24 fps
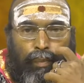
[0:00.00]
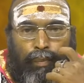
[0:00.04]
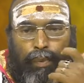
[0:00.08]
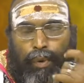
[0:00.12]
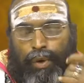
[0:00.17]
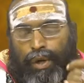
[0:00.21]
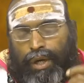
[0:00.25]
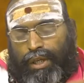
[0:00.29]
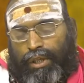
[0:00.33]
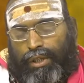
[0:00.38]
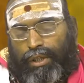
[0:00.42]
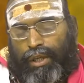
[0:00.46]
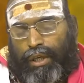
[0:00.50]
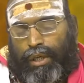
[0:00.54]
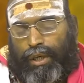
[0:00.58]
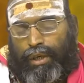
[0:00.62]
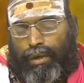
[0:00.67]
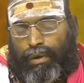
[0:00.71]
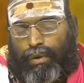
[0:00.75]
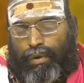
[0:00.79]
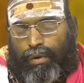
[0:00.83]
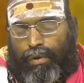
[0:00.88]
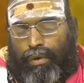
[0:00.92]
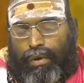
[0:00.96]

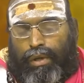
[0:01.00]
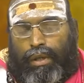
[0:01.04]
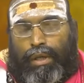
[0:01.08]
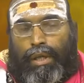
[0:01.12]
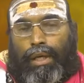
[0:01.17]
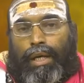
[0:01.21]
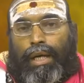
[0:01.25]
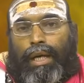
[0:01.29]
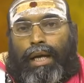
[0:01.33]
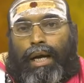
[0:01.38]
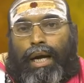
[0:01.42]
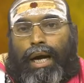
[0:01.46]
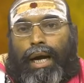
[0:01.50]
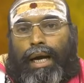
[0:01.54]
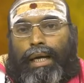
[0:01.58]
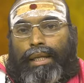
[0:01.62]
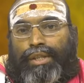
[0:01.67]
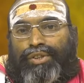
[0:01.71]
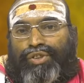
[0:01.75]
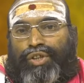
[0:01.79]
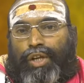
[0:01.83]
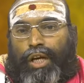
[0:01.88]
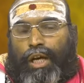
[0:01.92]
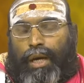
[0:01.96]
పురంజయుడు
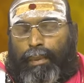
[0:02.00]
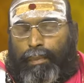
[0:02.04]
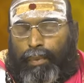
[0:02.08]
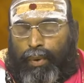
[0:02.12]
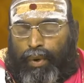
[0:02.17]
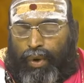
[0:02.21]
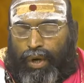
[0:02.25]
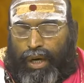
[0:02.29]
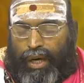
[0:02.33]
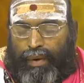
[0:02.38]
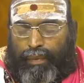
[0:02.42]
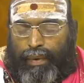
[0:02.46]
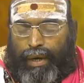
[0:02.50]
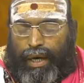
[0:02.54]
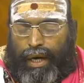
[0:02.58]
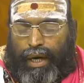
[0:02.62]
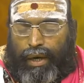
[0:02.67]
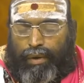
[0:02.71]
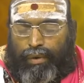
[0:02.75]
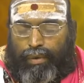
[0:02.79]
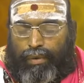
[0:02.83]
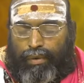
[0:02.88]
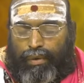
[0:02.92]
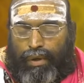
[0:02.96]
కార్తీక పౌర్ణమి
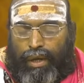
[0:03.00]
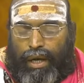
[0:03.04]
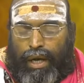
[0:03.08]
నాడు